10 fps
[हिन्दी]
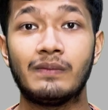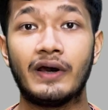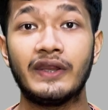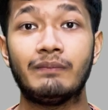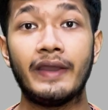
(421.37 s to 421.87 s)

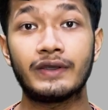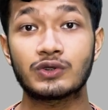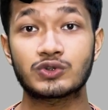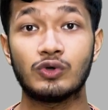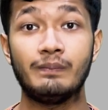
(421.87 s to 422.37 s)
हमारे
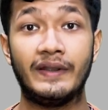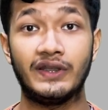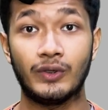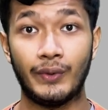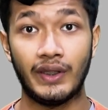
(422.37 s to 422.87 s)
माइक्रोस्कोप
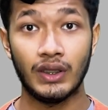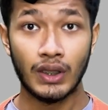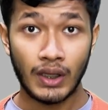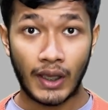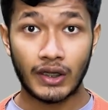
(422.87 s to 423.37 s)
बेटर हुए
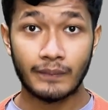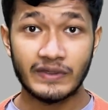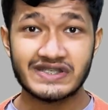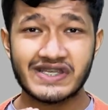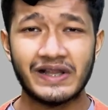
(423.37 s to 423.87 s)
एंड
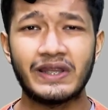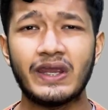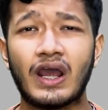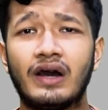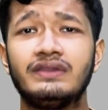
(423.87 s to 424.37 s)
हमने सेल
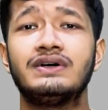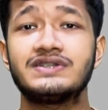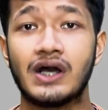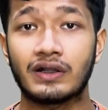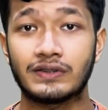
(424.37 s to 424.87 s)
के अंदर
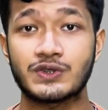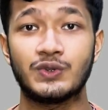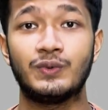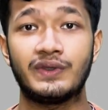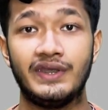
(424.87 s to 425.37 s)
झांकना
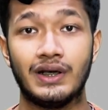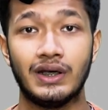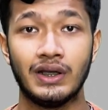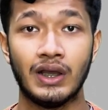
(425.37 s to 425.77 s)
शुरू किया